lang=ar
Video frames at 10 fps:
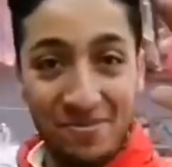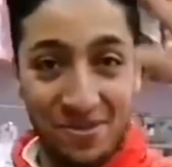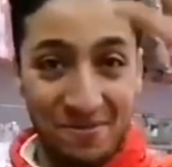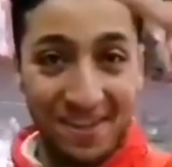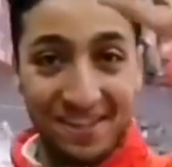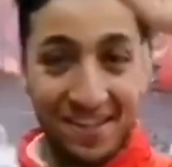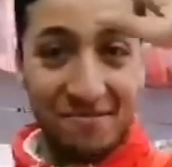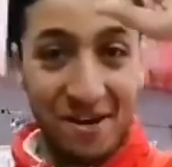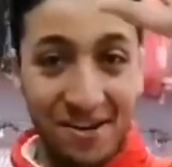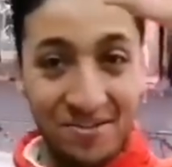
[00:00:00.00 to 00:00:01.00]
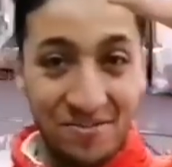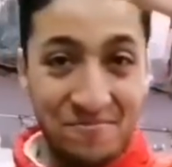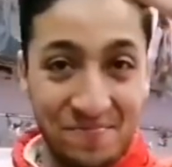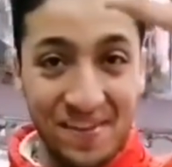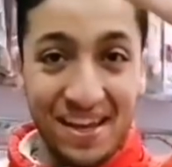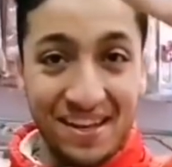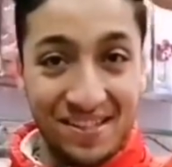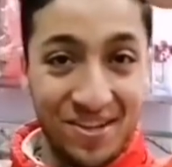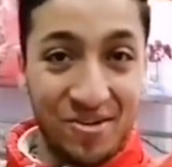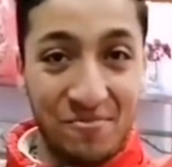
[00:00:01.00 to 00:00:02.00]
المتابعين سلام عليكم
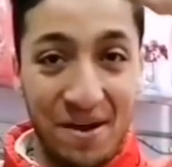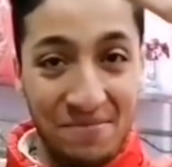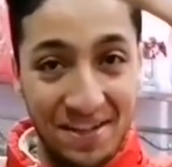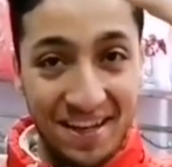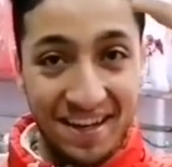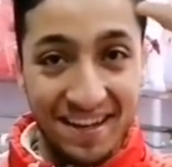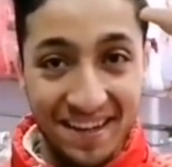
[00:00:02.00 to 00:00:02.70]
ازيكم عاملين ايه؟